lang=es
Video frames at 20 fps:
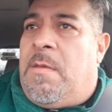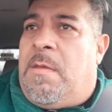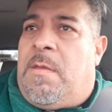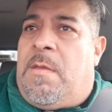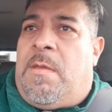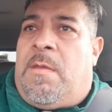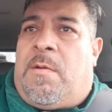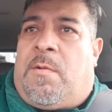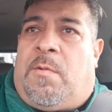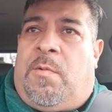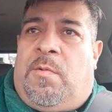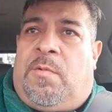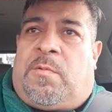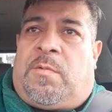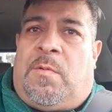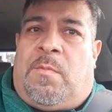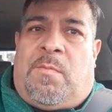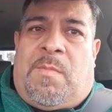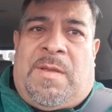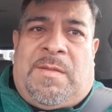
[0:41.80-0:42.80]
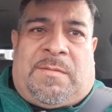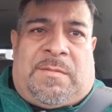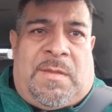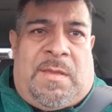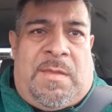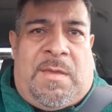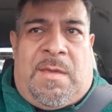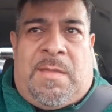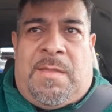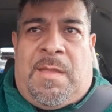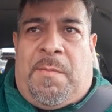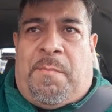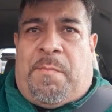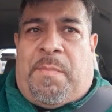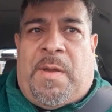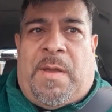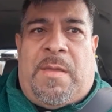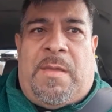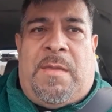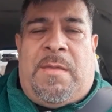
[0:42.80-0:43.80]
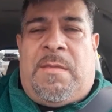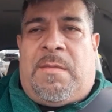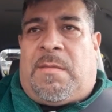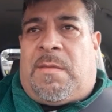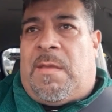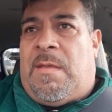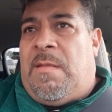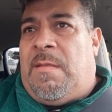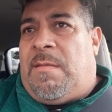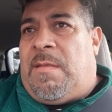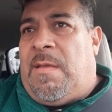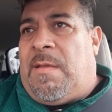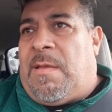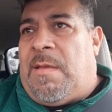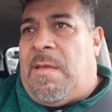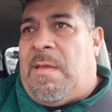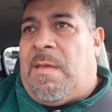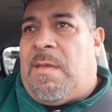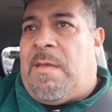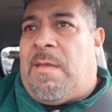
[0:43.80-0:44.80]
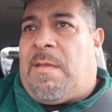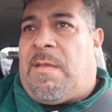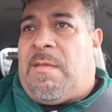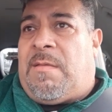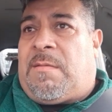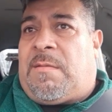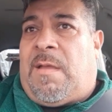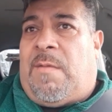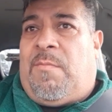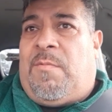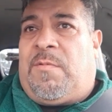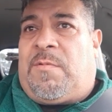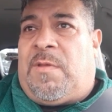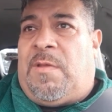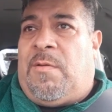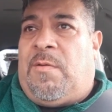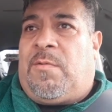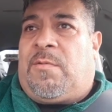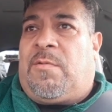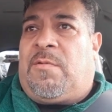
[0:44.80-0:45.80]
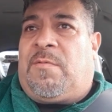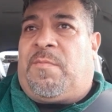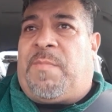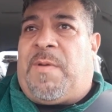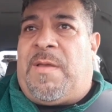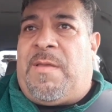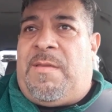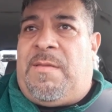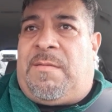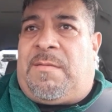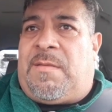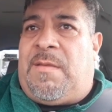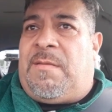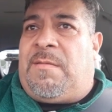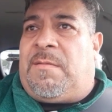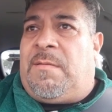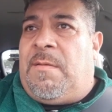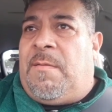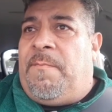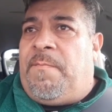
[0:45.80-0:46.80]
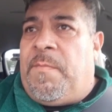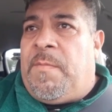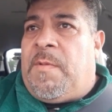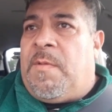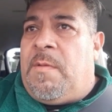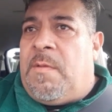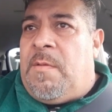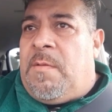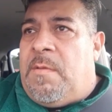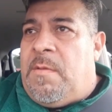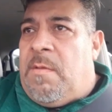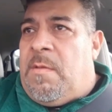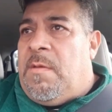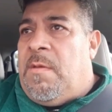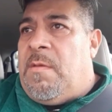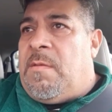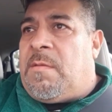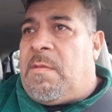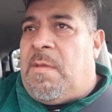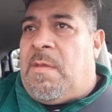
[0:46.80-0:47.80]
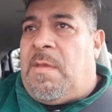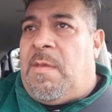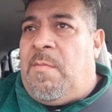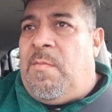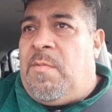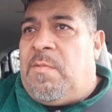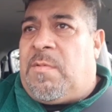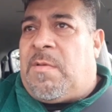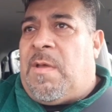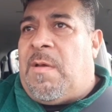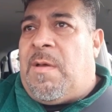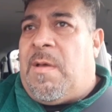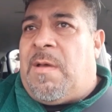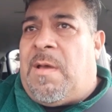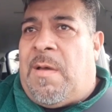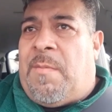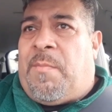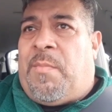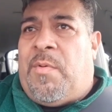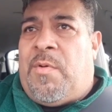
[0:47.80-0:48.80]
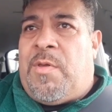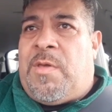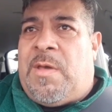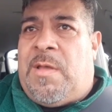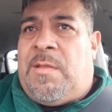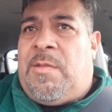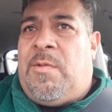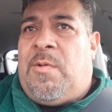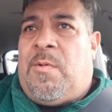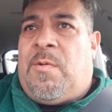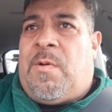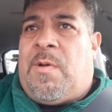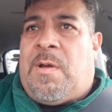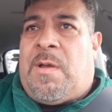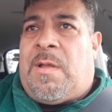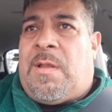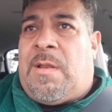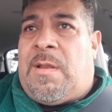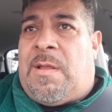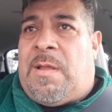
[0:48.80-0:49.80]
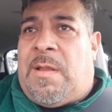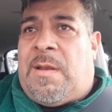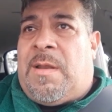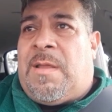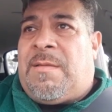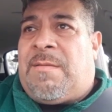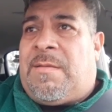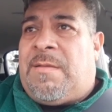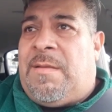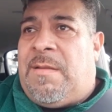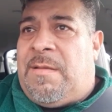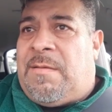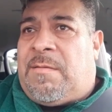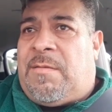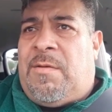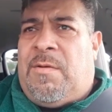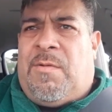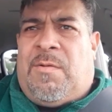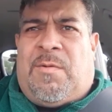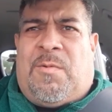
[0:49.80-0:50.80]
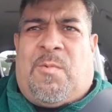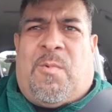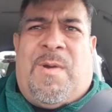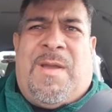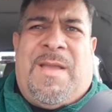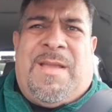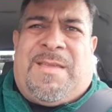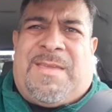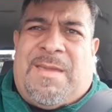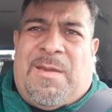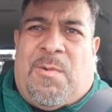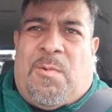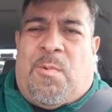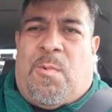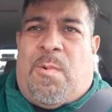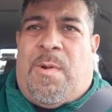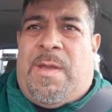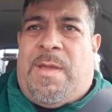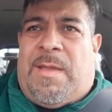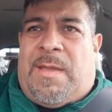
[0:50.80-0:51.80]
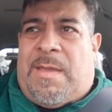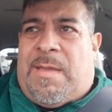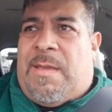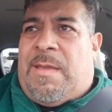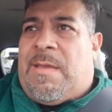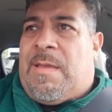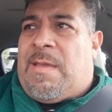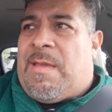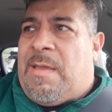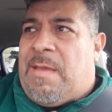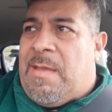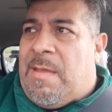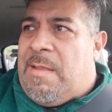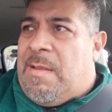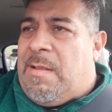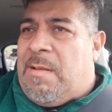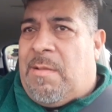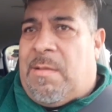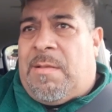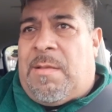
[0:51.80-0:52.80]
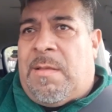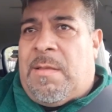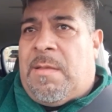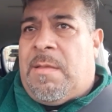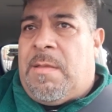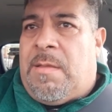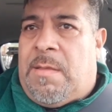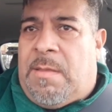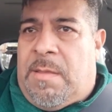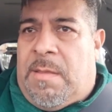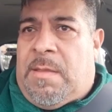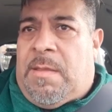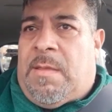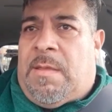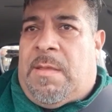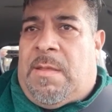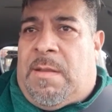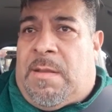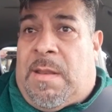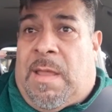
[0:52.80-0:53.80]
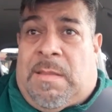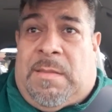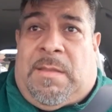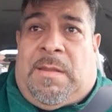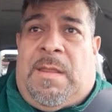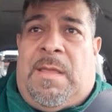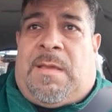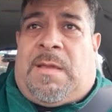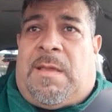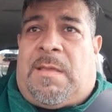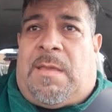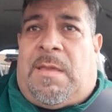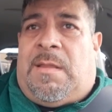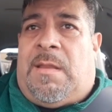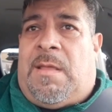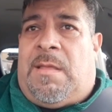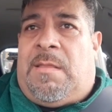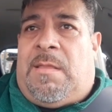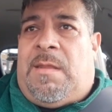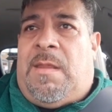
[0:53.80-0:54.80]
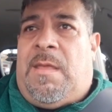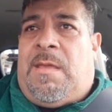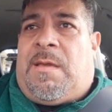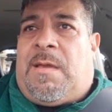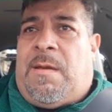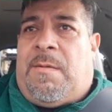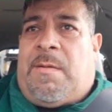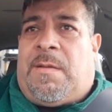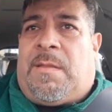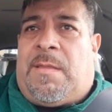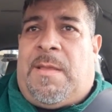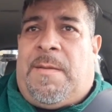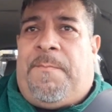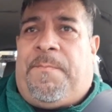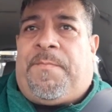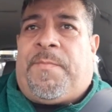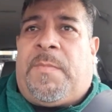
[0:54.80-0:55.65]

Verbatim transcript: incluso más allá del país, gente que, estamos en otros países y seguimos apoyando a, la selección, juegue quien juegue, la dirija quien la dirija, ¿verdad?